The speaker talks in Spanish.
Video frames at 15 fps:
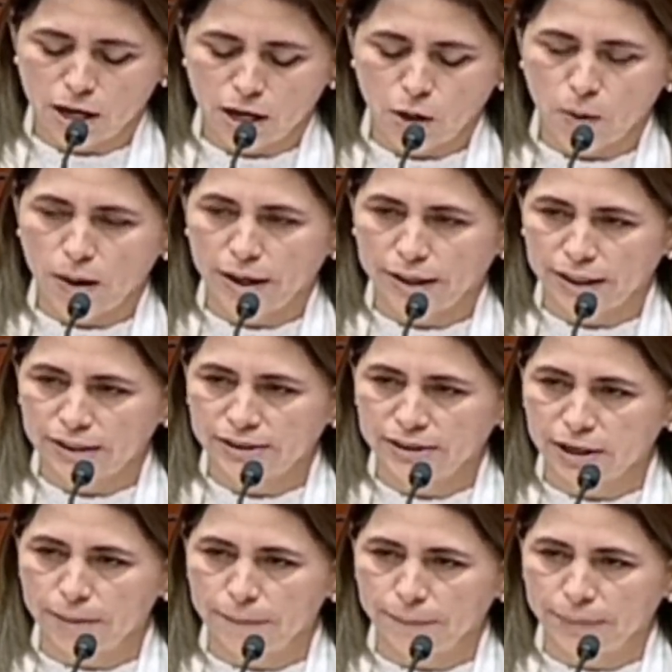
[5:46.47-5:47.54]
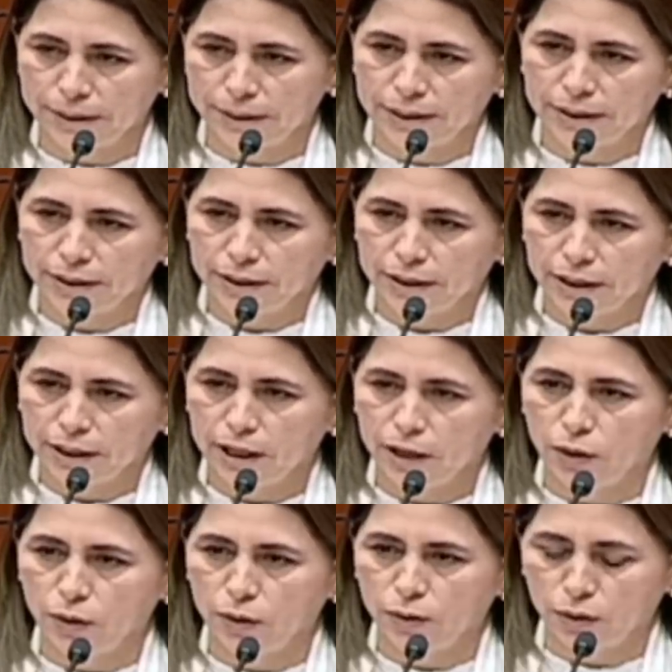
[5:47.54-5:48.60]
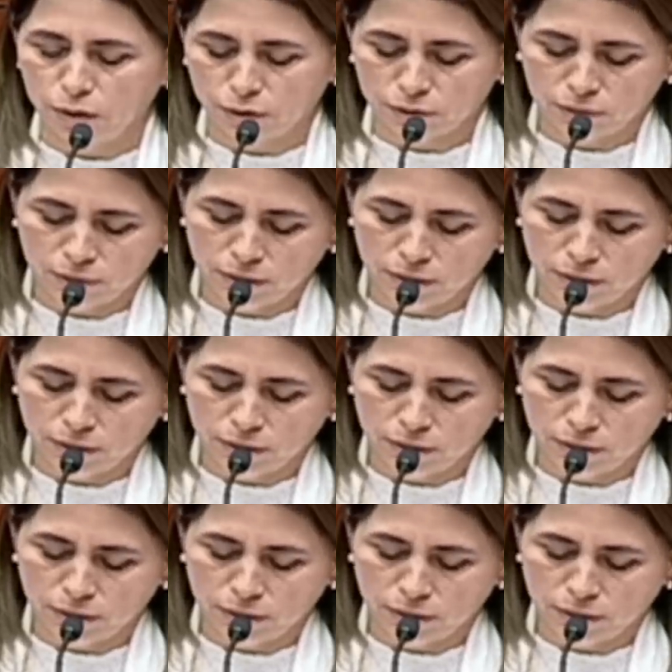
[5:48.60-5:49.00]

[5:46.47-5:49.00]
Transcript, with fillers: Lo haré siempre en honor